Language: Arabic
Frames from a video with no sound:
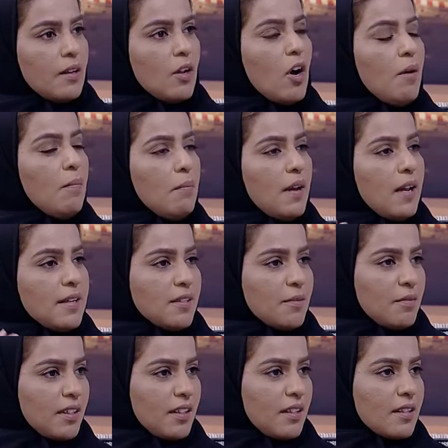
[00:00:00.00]
الام لازم
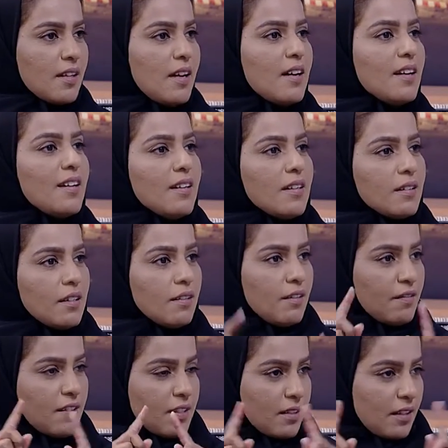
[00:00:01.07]
تقرا للطفل،
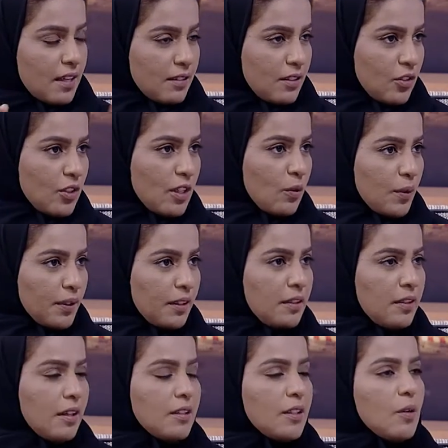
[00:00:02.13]
فالاستراتيجيه
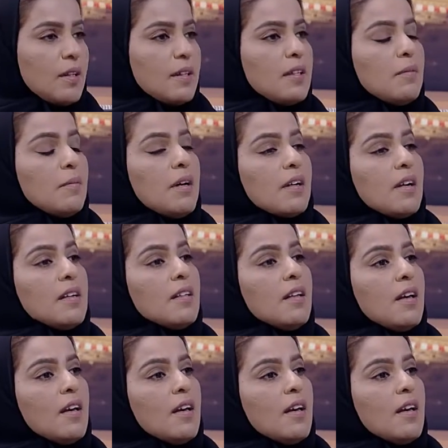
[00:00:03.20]
الوطنيه لدوله الامارات